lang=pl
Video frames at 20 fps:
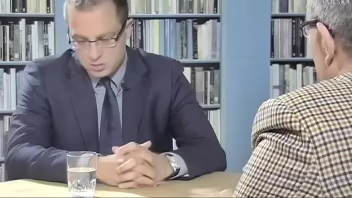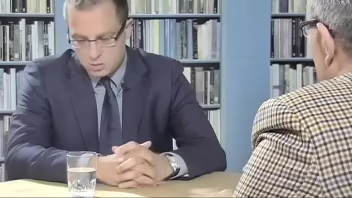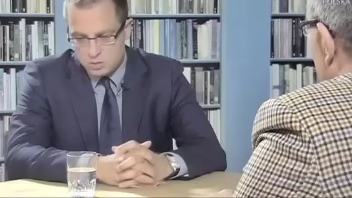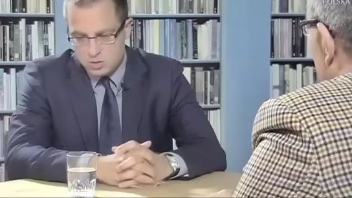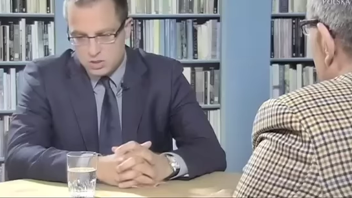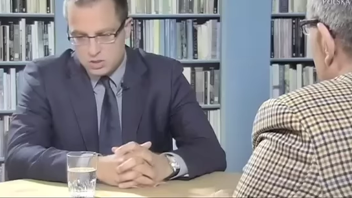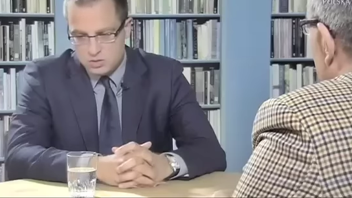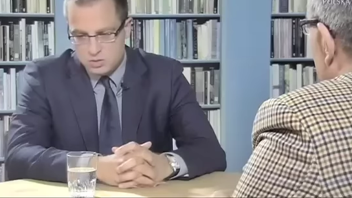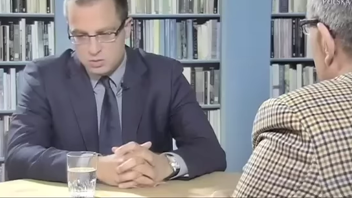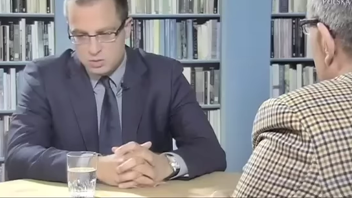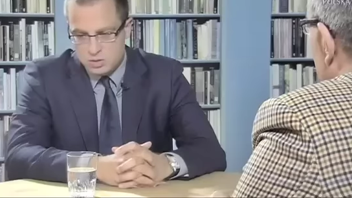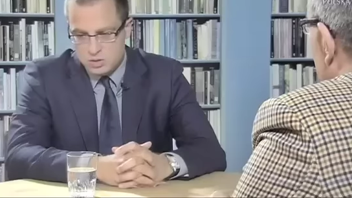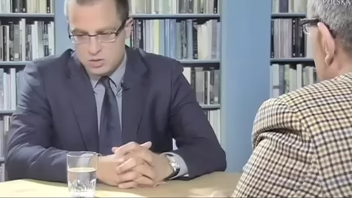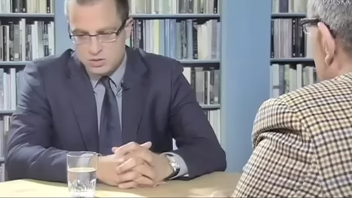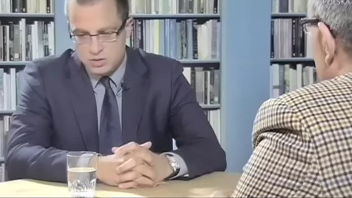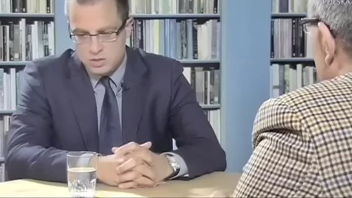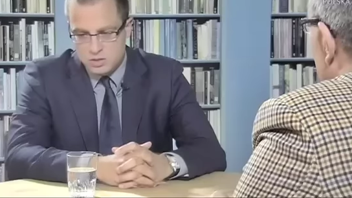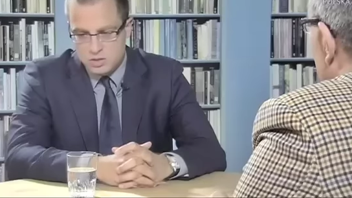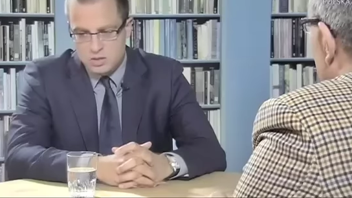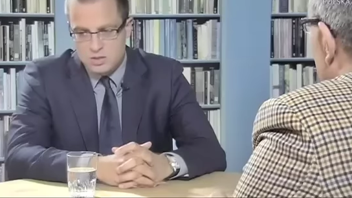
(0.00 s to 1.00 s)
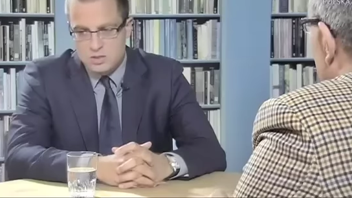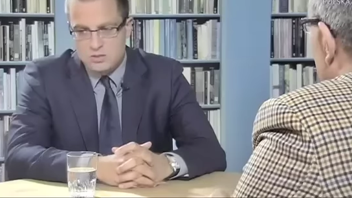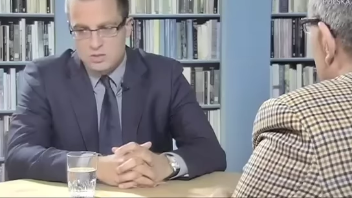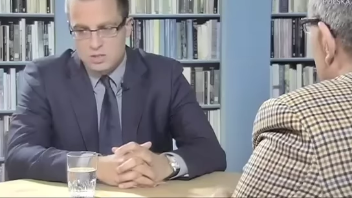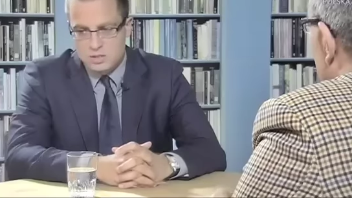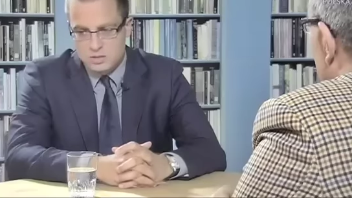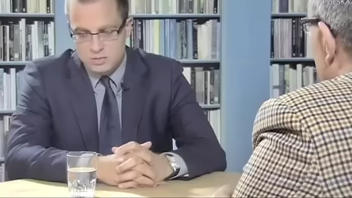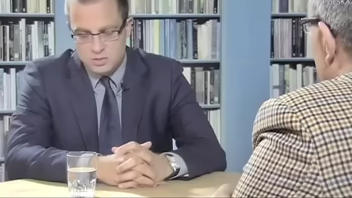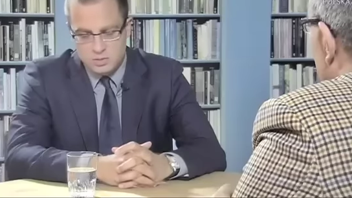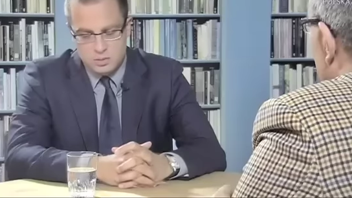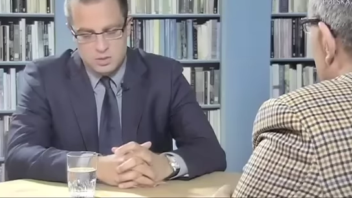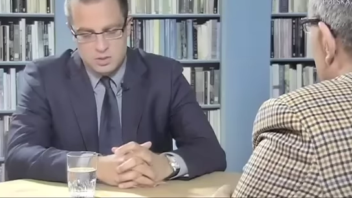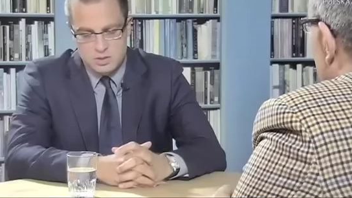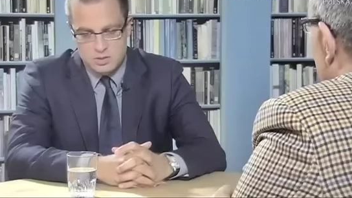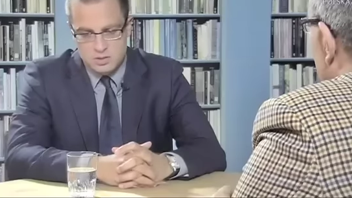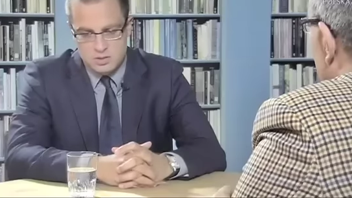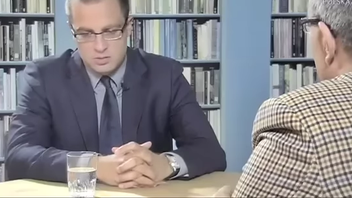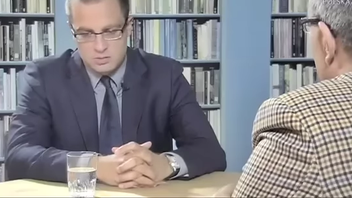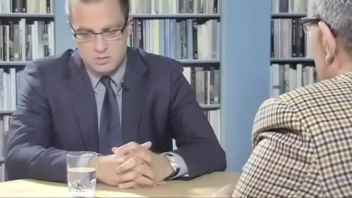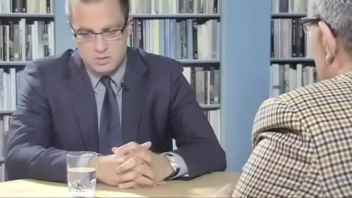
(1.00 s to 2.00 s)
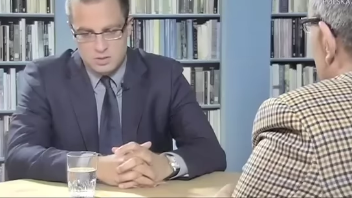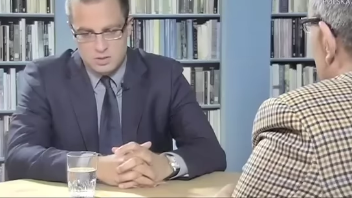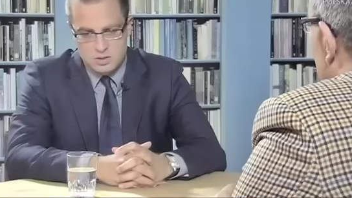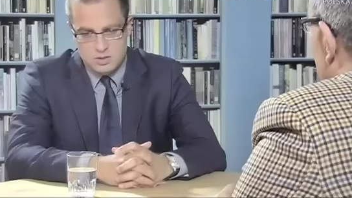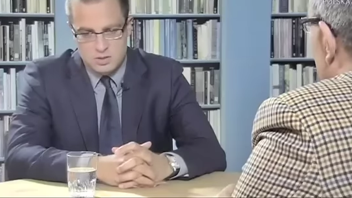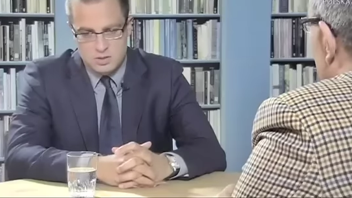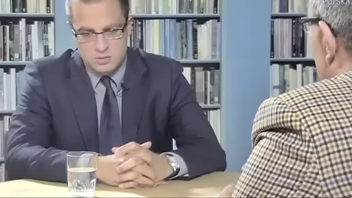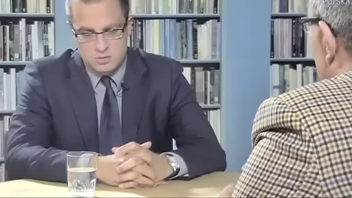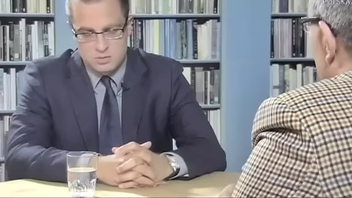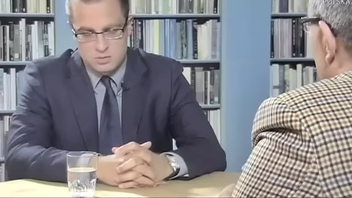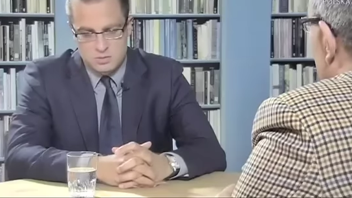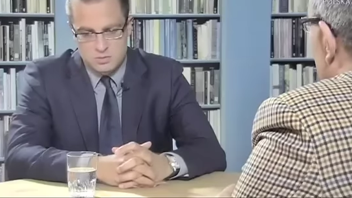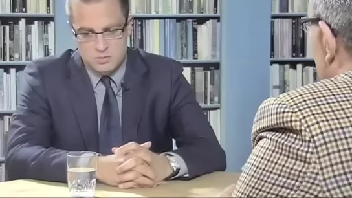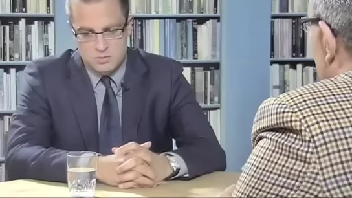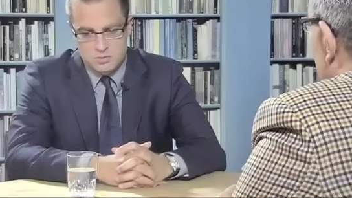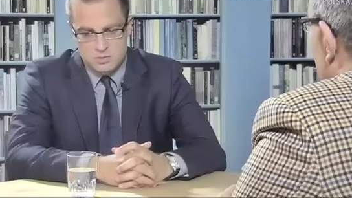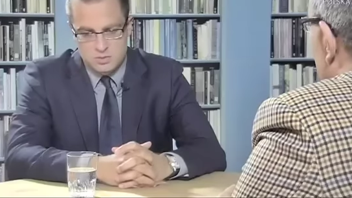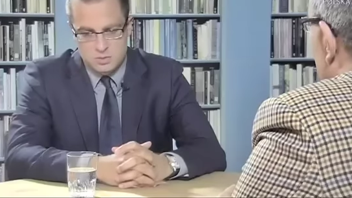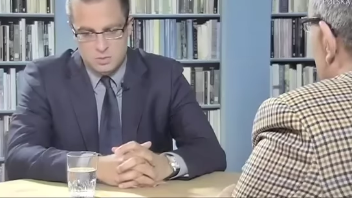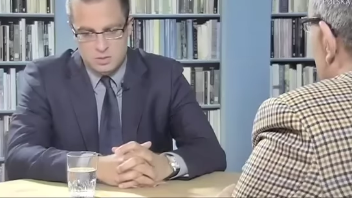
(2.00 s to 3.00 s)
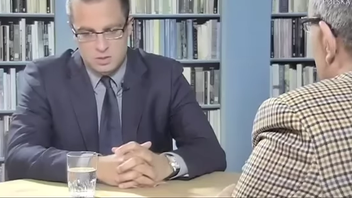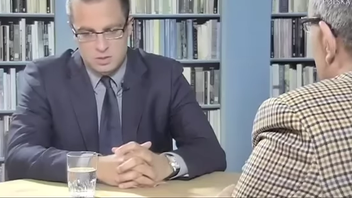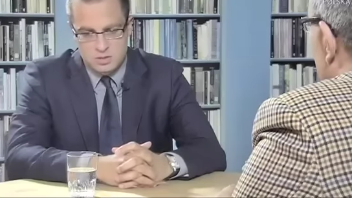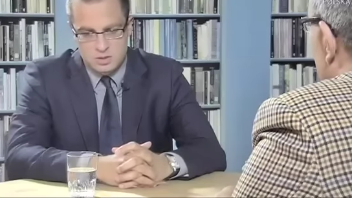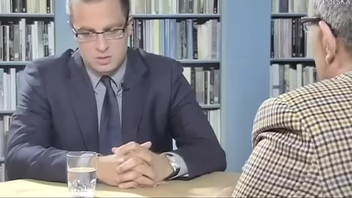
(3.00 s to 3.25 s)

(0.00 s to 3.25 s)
czym tutaj, tutaj nie, nie, jestem w stanie w tym momencie, e, w tym momencie